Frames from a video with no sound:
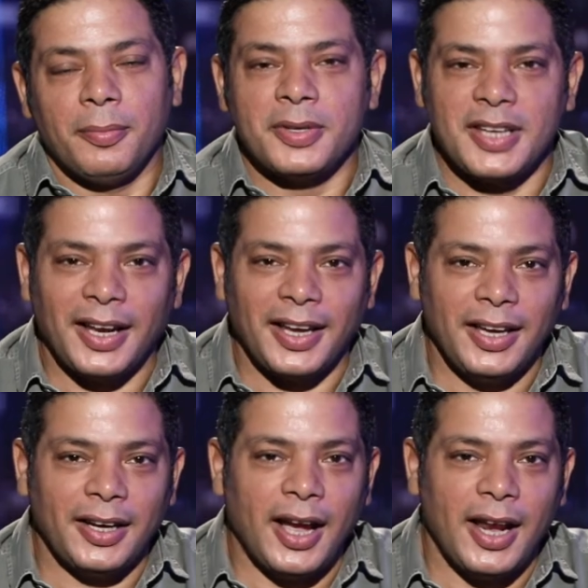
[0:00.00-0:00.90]
مساء
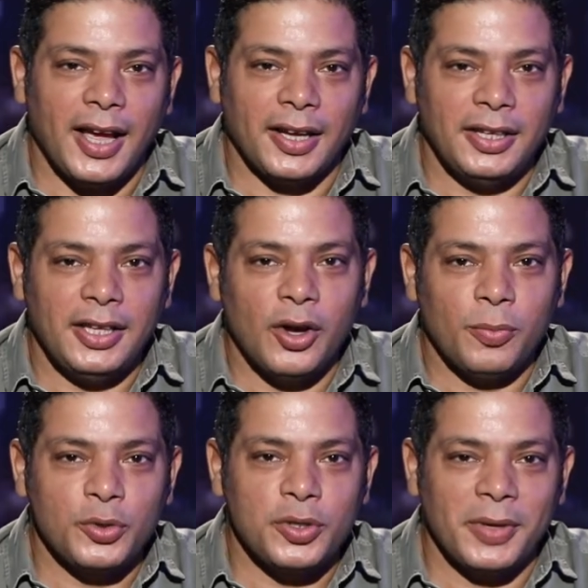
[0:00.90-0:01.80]
الخير حلقه جديده
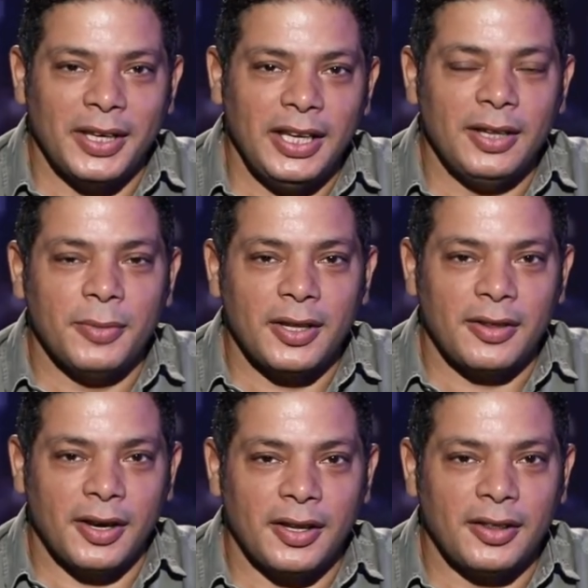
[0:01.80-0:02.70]
وموسم جديد
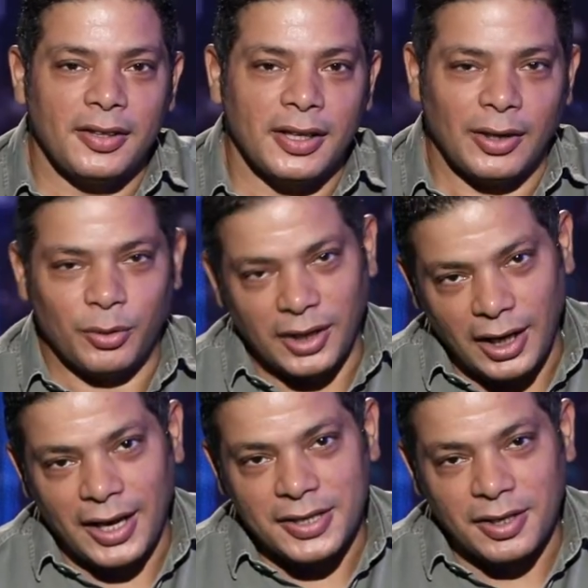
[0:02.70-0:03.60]
من ترند
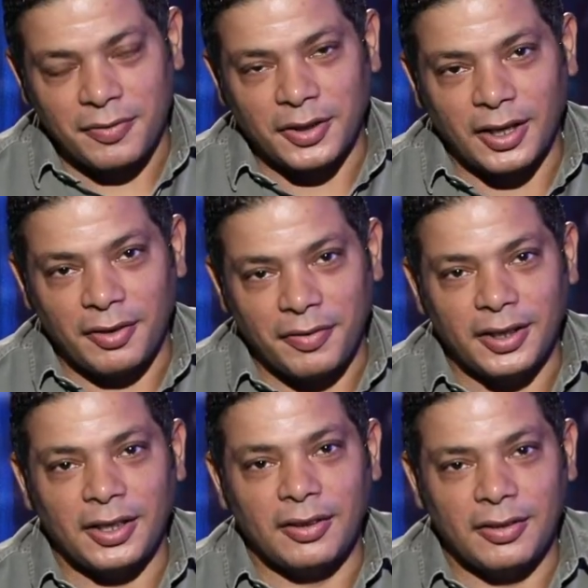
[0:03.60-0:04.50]
كنا اجازه الفتره اللي
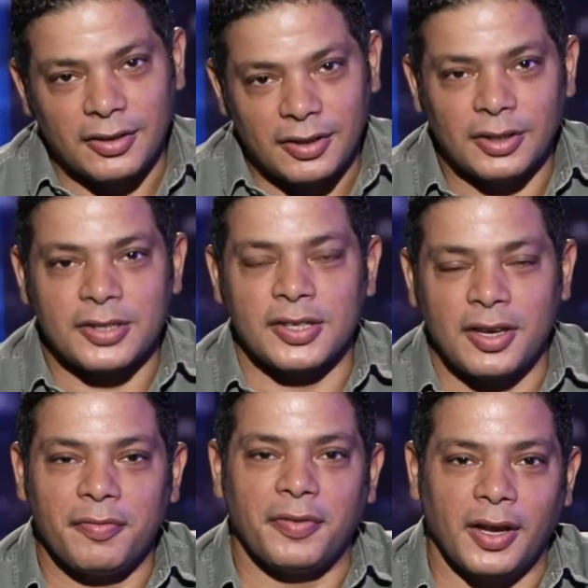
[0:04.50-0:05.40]
فاتت
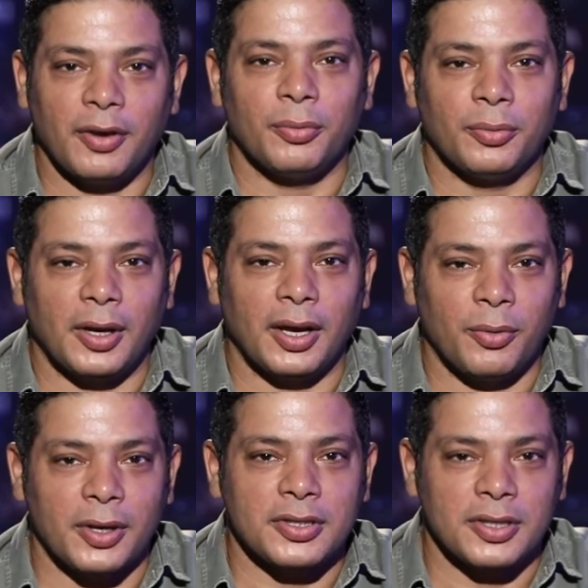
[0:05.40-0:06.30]
الصيف بقى
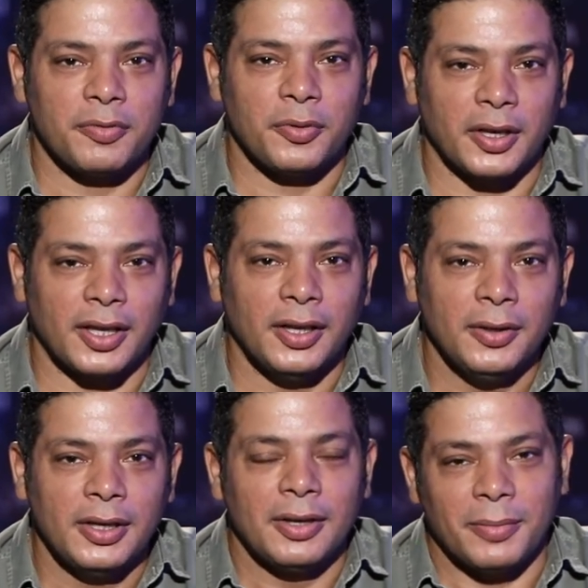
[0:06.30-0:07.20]
واجواء الصيف وكده
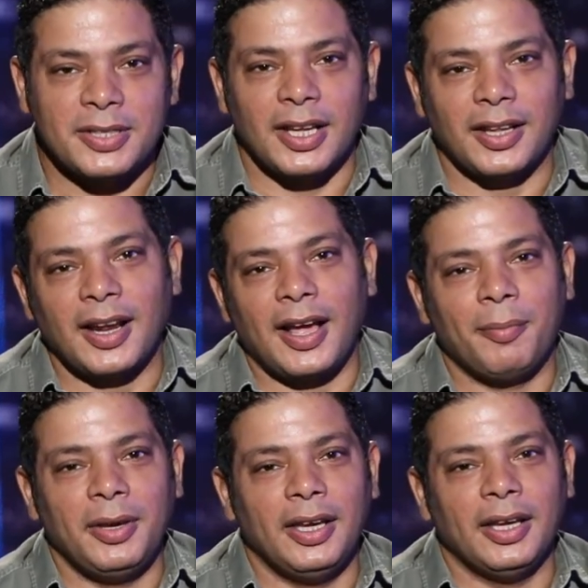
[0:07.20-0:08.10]
بس هنرجع
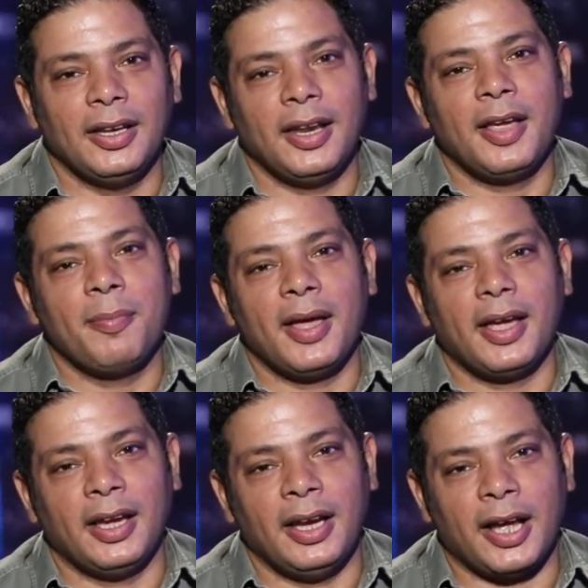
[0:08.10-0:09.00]

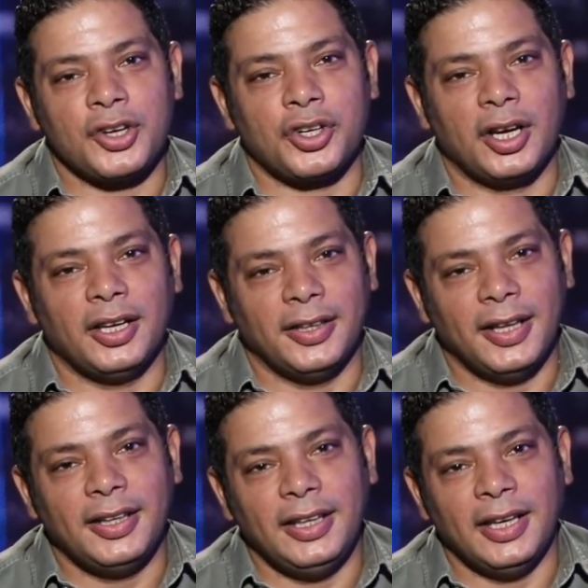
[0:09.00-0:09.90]
بالنجمه العاشره
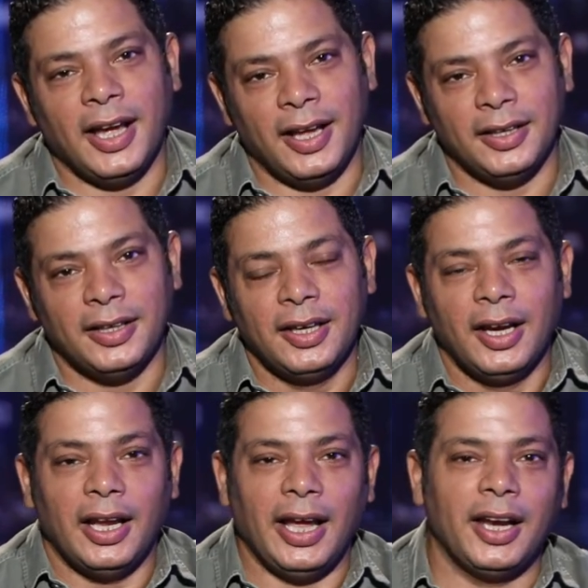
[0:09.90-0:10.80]
للنادي الاهلي
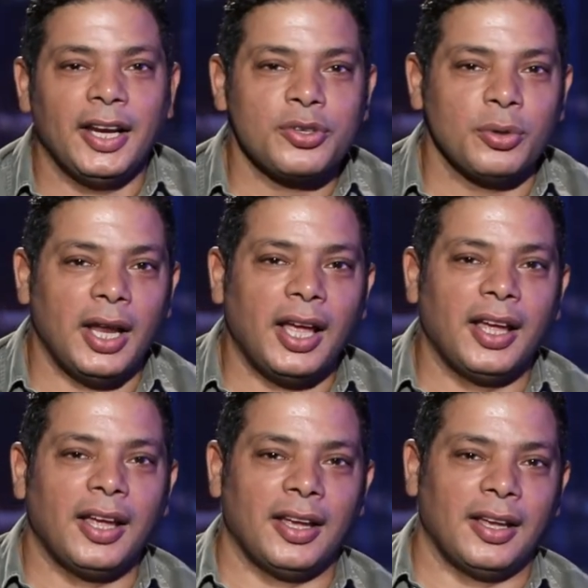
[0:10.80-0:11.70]
الحقيقه الناس
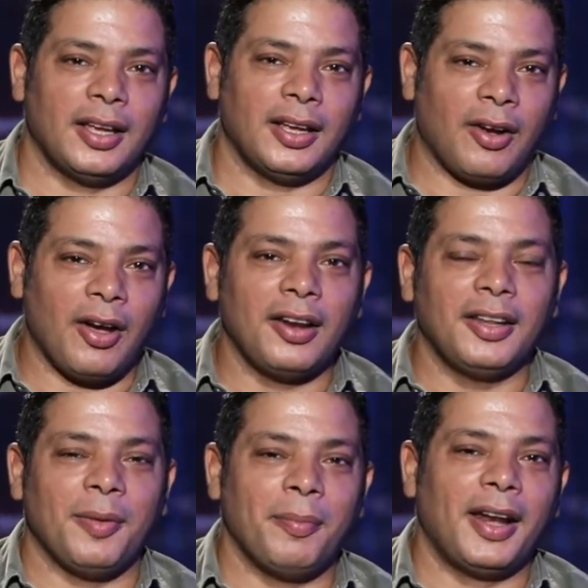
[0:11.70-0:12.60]
كلها آه،
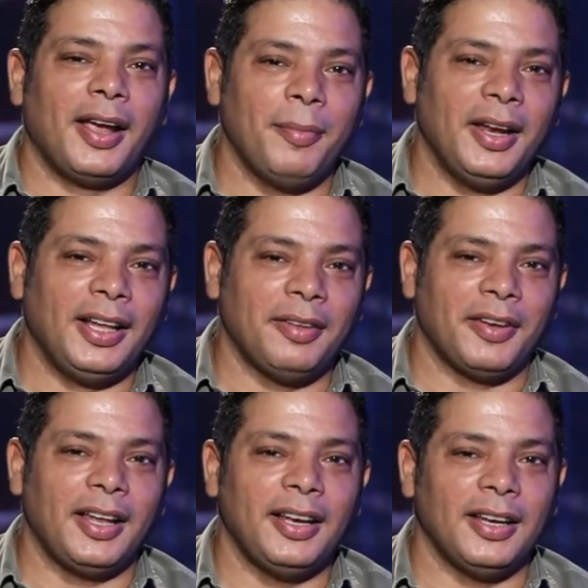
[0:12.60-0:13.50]
قارنت امبارح بين
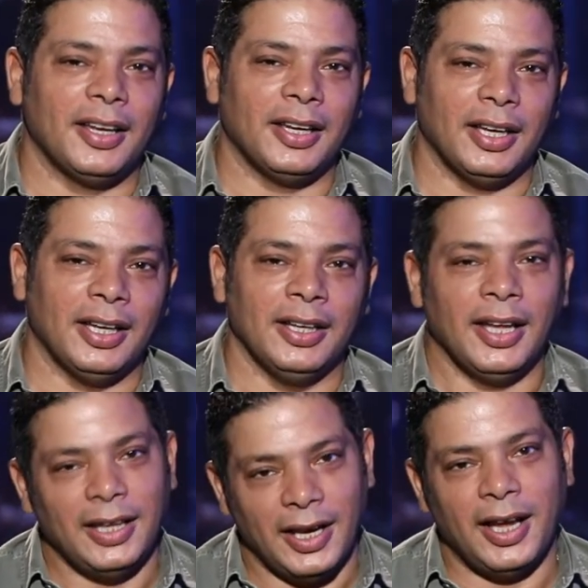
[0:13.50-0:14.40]
احتفال
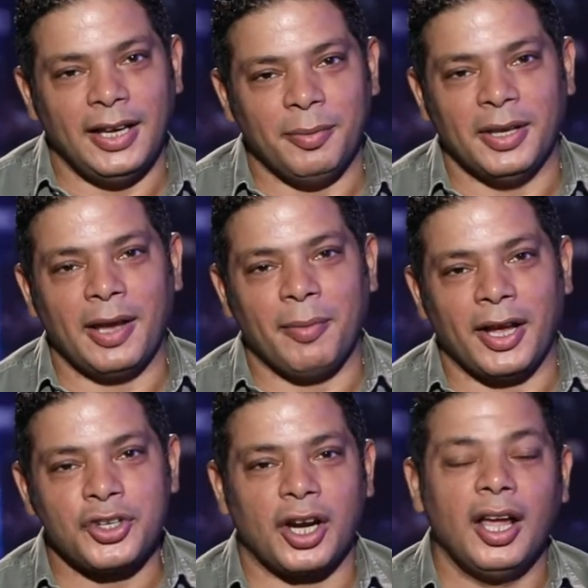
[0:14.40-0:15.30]
النادي الاهلي بالنجمه
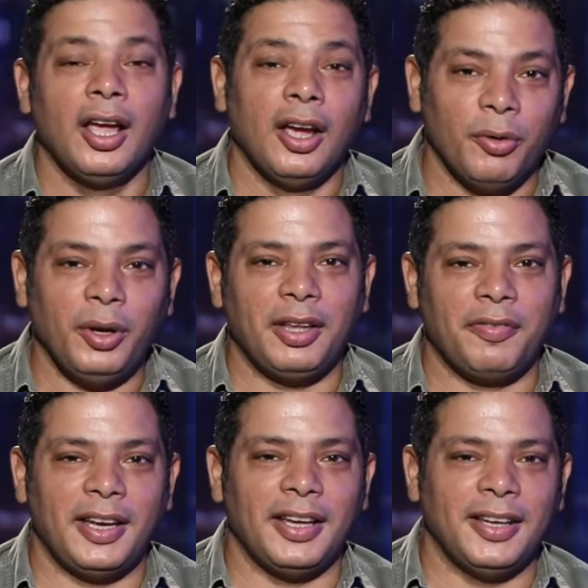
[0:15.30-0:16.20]
العاشره
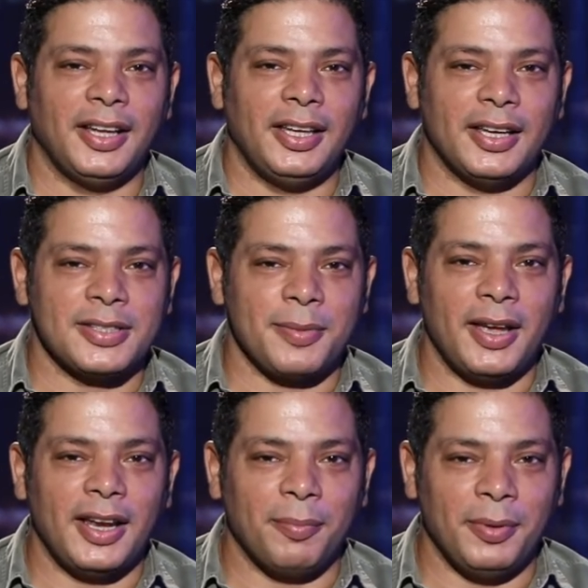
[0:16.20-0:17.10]
واحتفال النادي
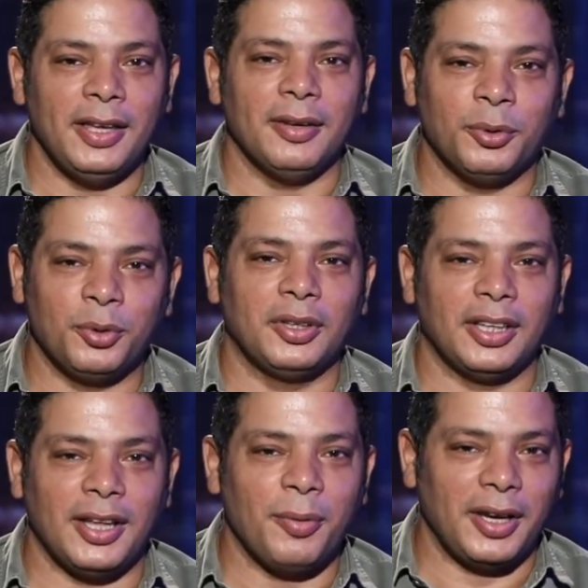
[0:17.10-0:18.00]
الزمالك ببطوله
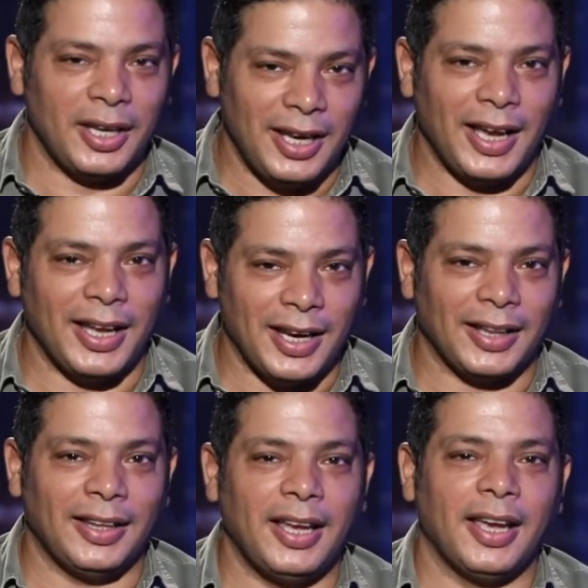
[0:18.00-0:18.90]
الدوري اللي كان
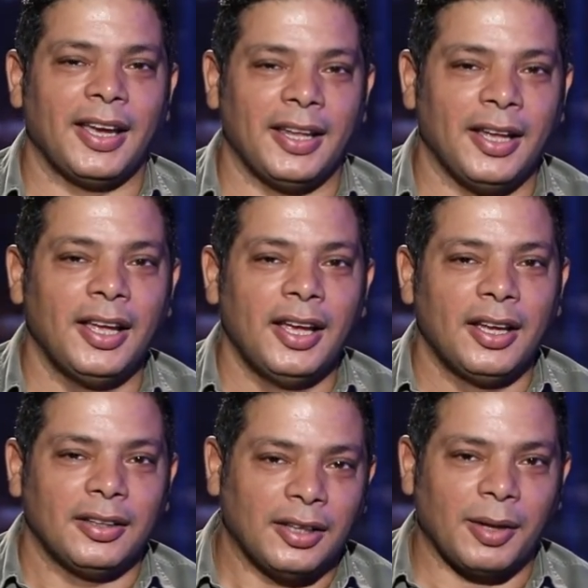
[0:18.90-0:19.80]
على الضيق كده
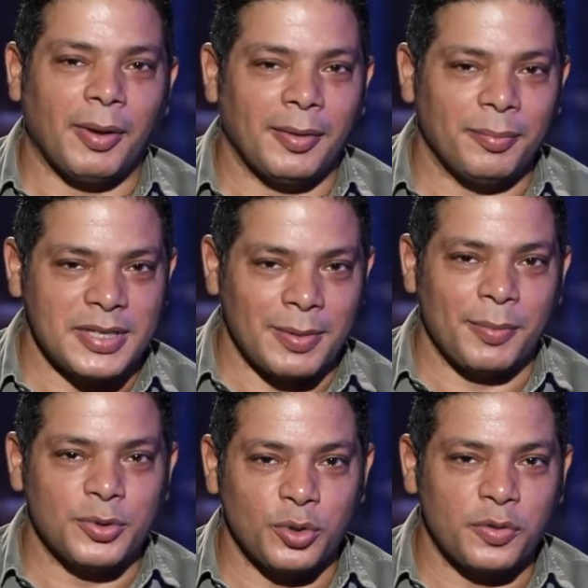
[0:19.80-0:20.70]
ده طبعا
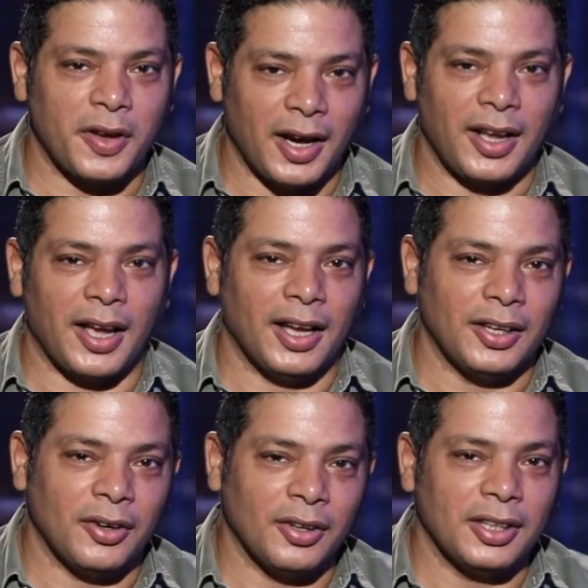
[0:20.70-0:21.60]
بسبب ظروف خارجه عن
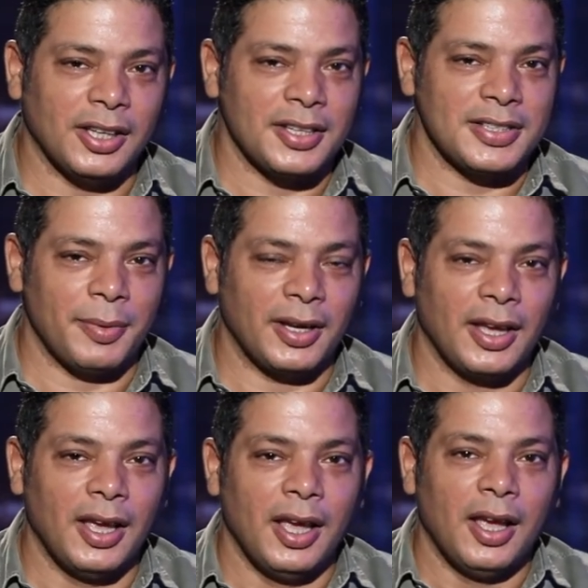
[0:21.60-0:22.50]
اراده نادي الزمالك
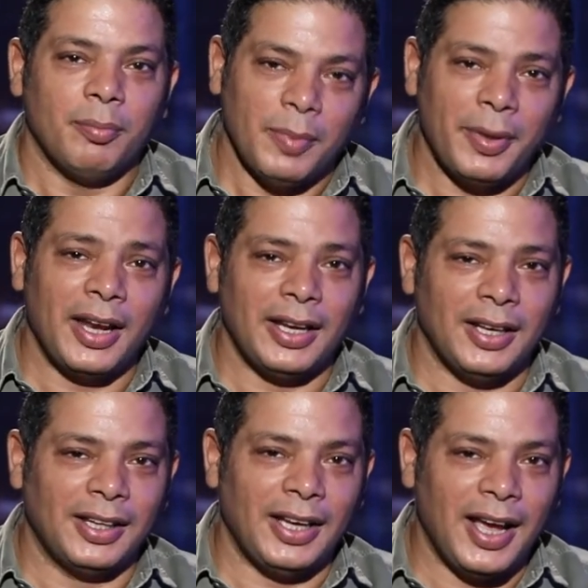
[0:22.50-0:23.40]
بنبارك
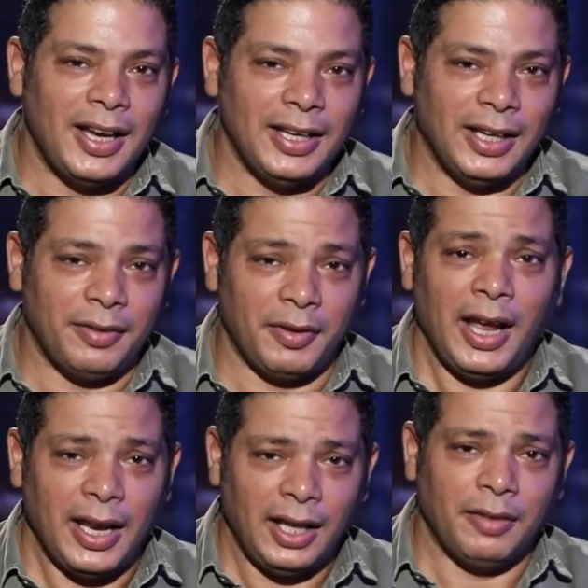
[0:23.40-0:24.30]
للنادي الاهلي الاحتفال
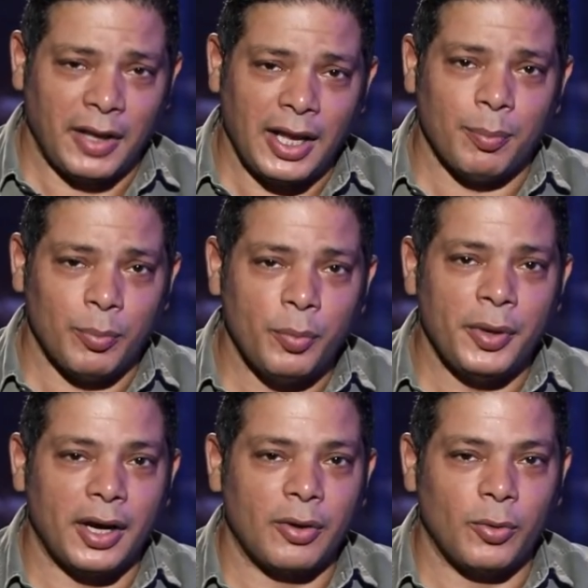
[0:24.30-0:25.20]
حال الاحتفال كان
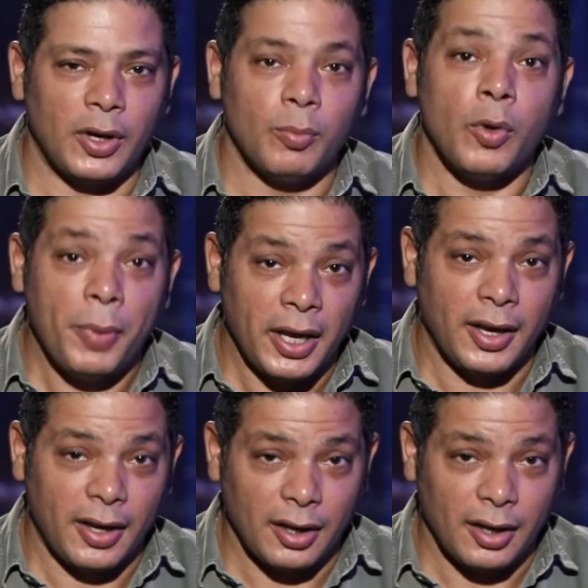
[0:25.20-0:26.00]
مبهر ومبهج